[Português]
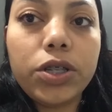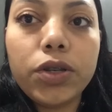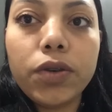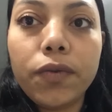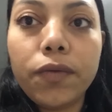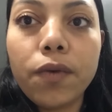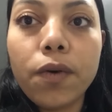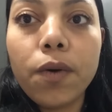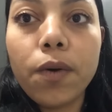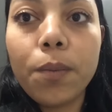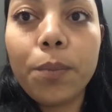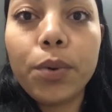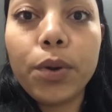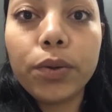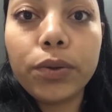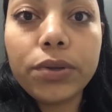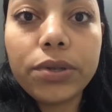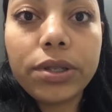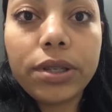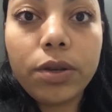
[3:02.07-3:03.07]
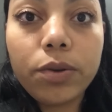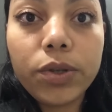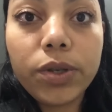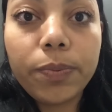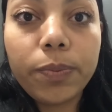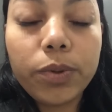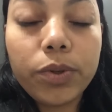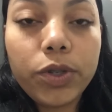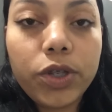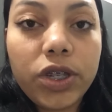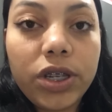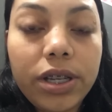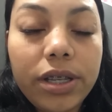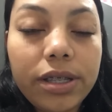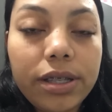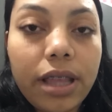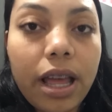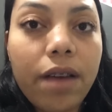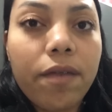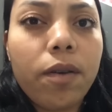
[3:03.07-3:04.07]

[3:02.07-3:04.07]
Eu vou produzir uns pudins, tá?